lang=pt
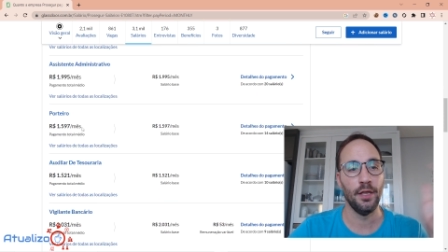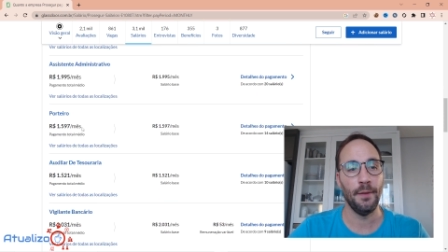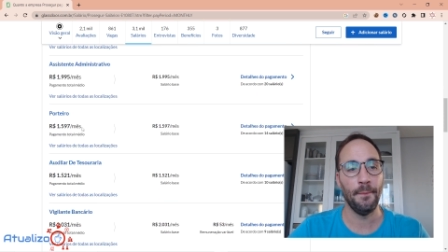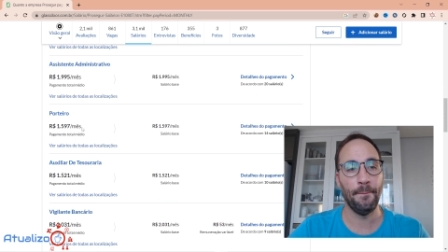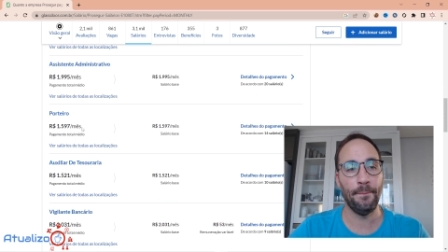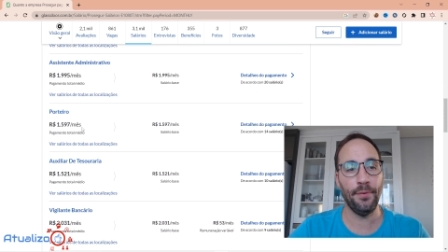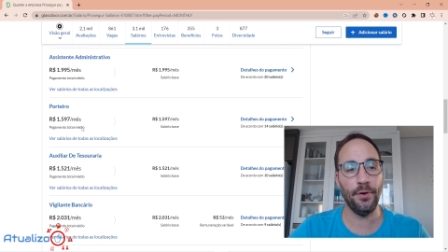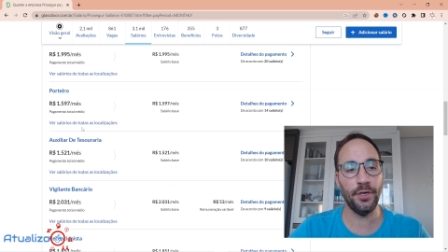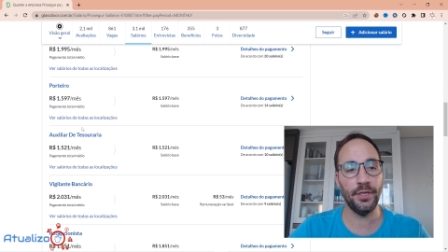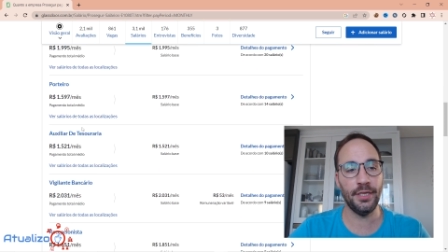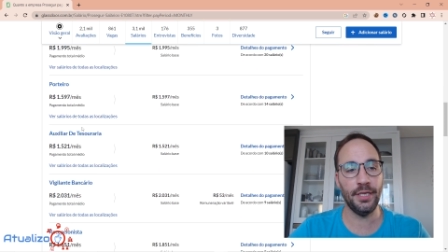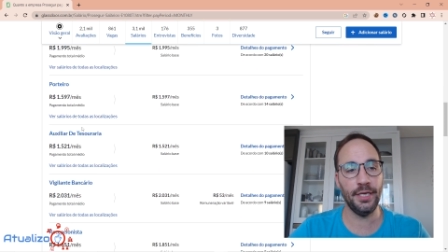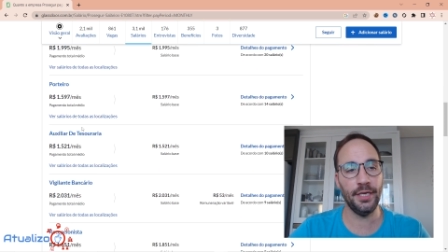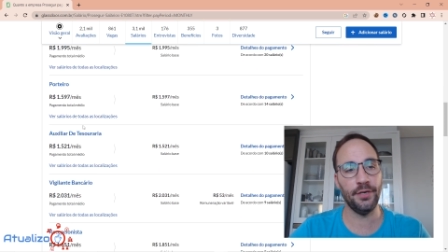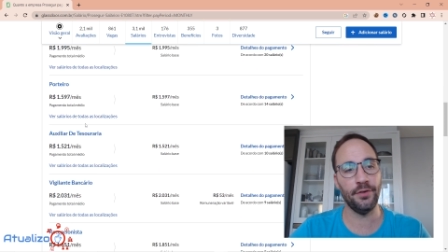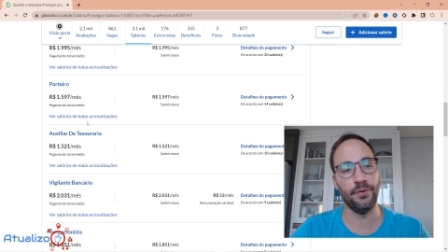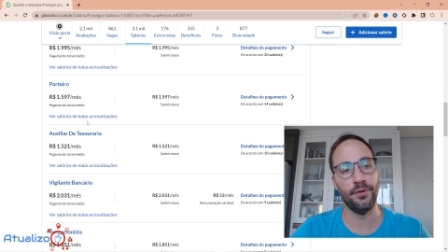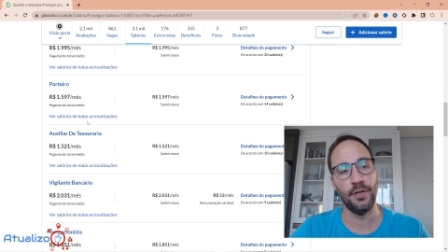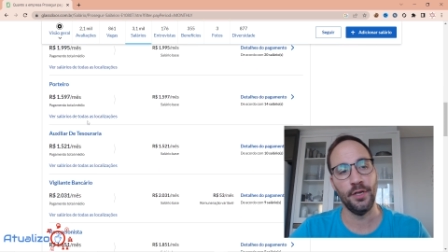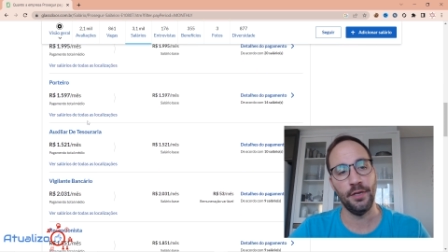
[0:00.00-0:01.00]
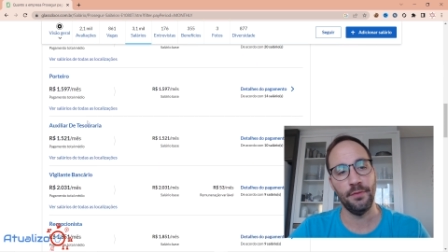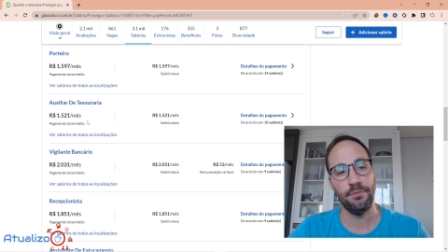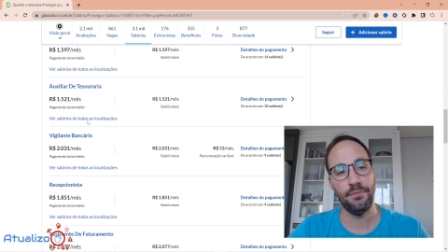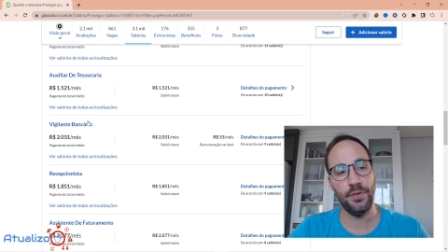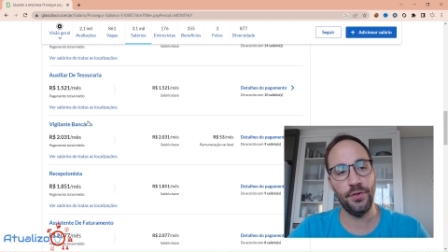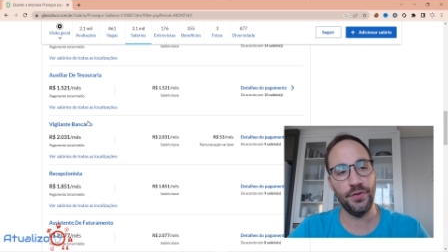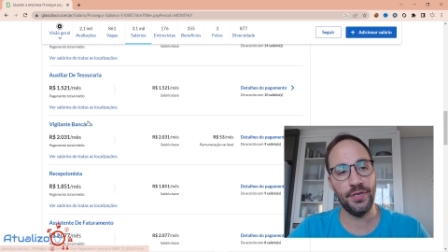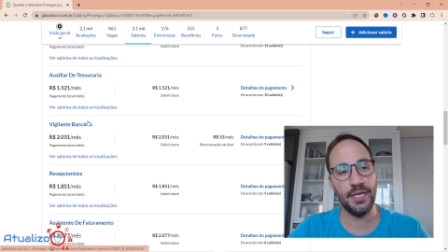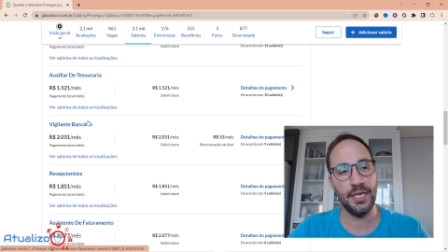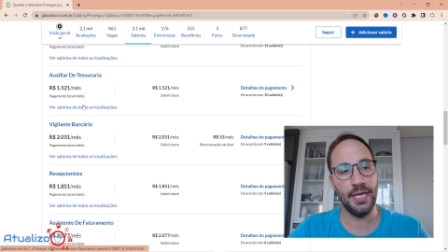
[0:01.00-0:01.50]
Porteiro
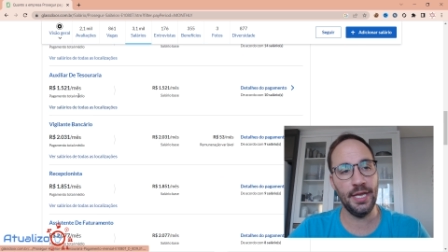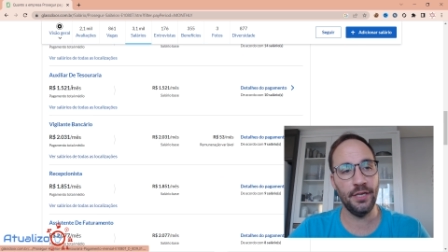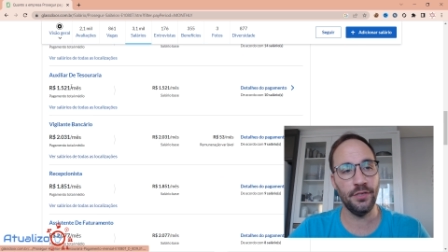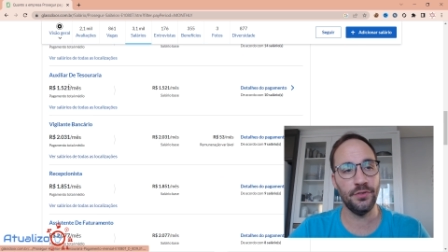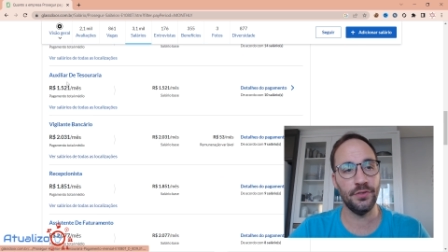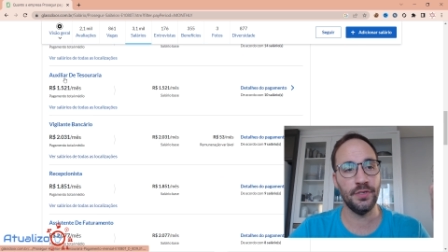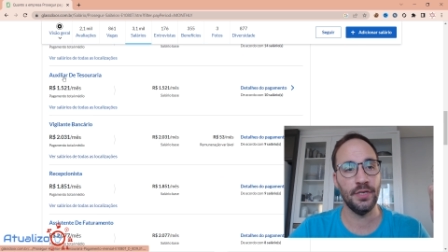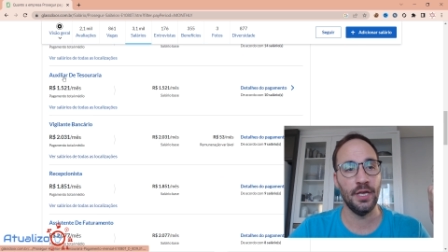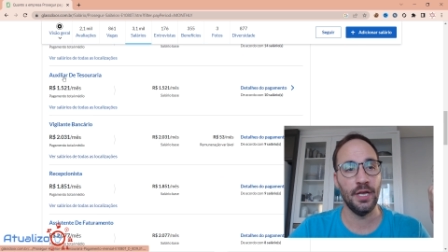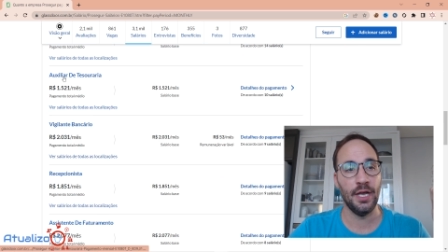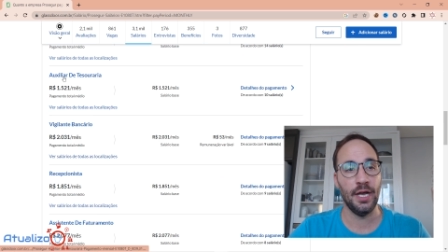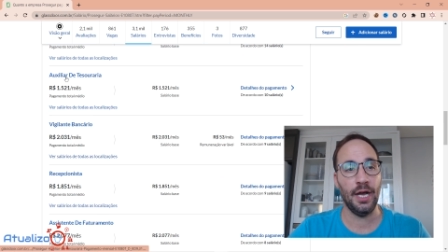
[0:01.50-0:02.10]
1500,